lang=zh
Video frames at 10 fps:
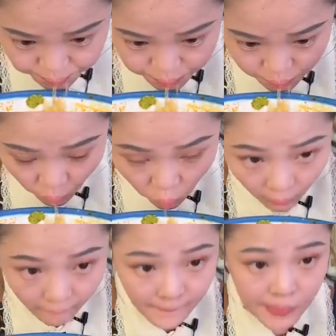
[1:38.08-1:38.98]
手四
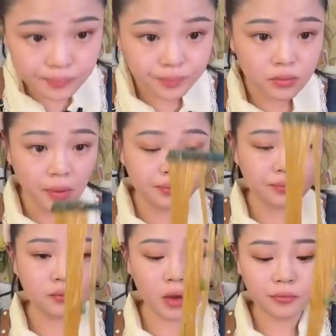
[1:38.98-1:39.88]
十五
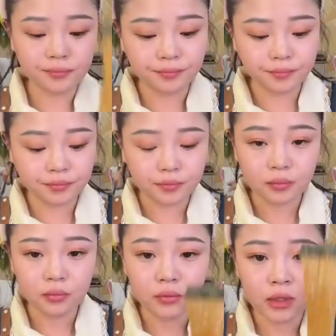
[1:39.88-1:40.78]
枚鹌鹑
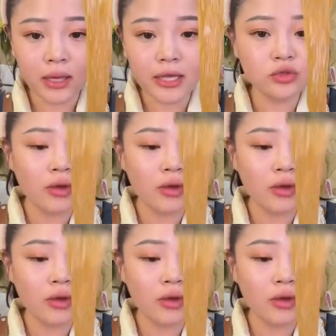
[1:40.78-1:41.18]
蛋。来